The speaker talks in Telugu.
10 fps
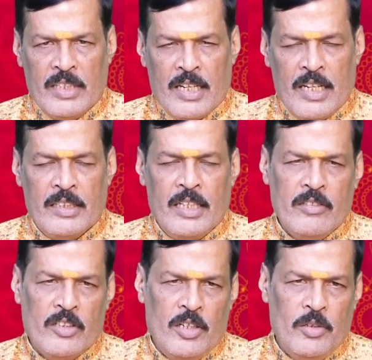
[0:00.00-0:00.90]

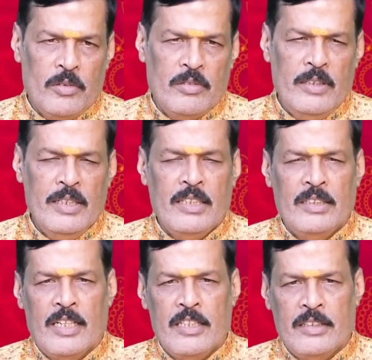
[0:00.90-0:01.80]
ధనాదాయం కలుగుతుంది ఇంకా
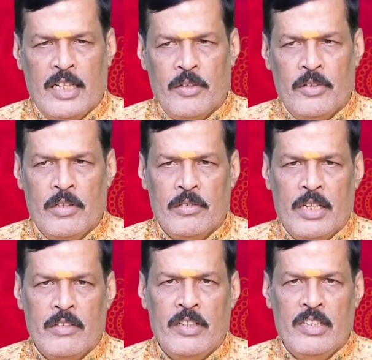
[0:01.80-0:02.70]
ధనస్థానంలో
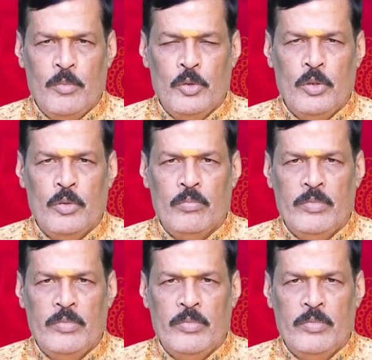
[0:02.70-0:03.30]
ఉన్నటువంటి బుధుడు